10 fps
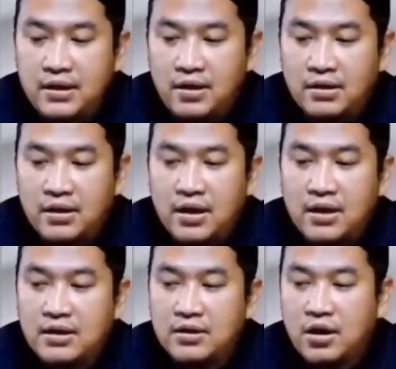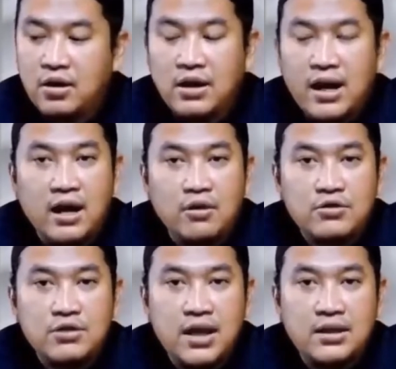Ya Allah, tolonglah
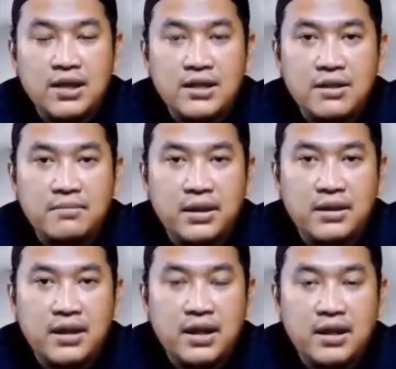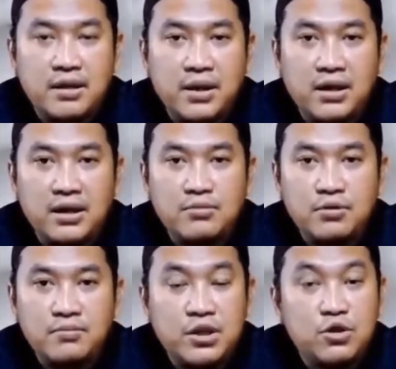aku senantiasa berzikir
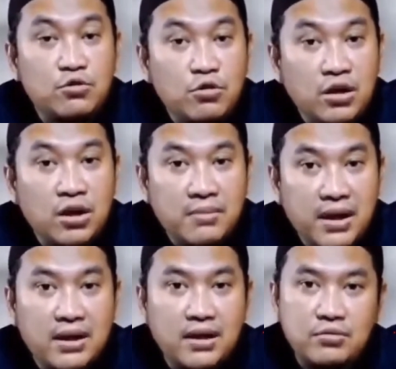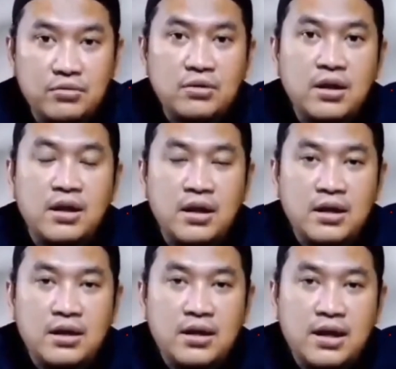kepadamu, bersyukur kepadamu,
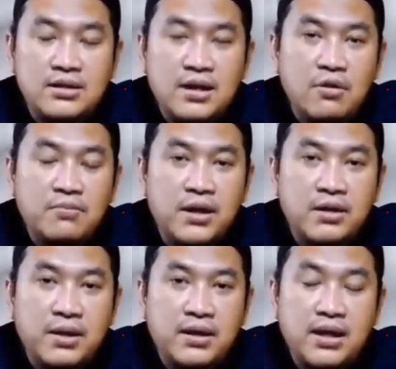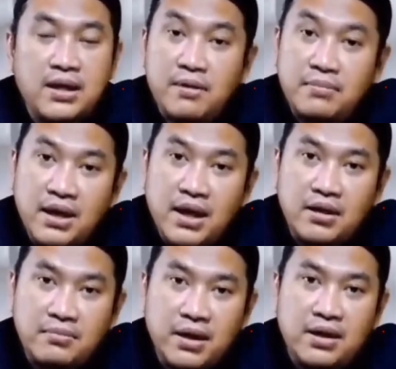dan selalu beribadah yang
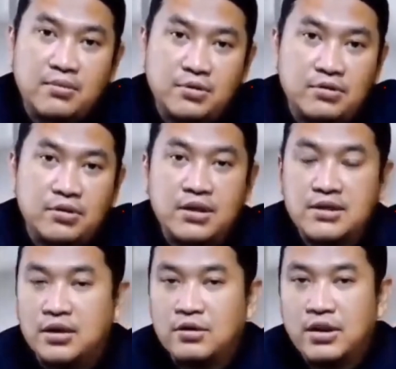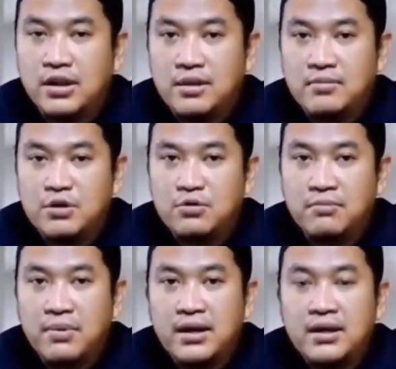benar kepadamu. Di situ kita
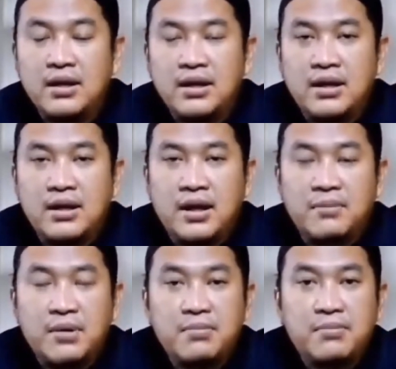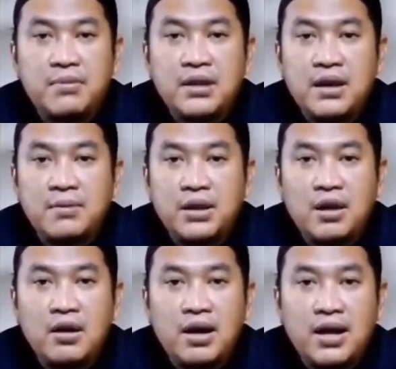menjumpai Nabi meminta
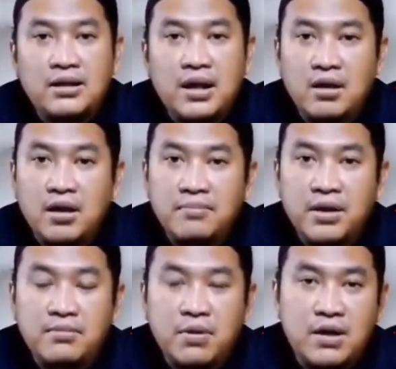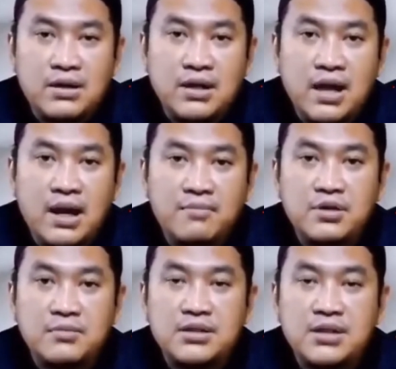pertolongan dari Rob yang menguasai alam
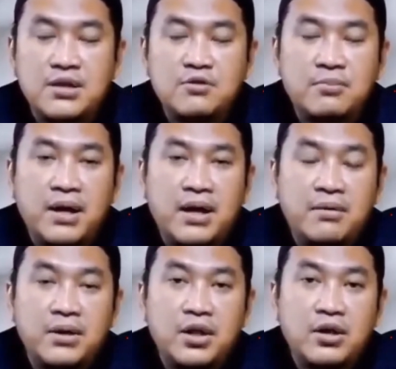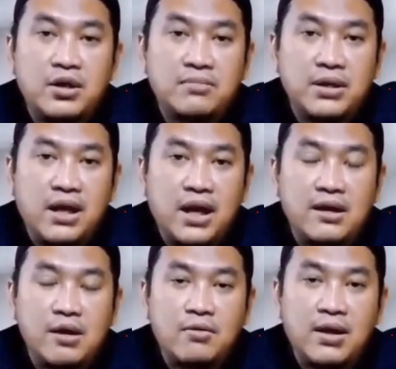semesta supaya beliau
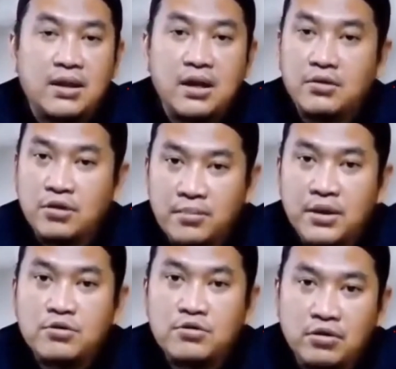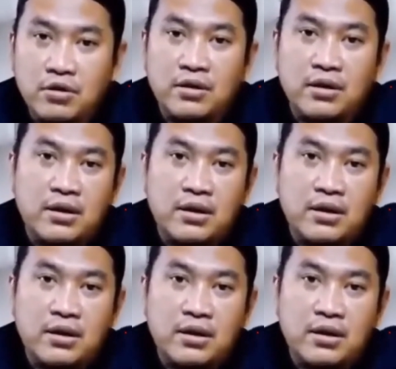diberikan kekuatan untuk bersyukur.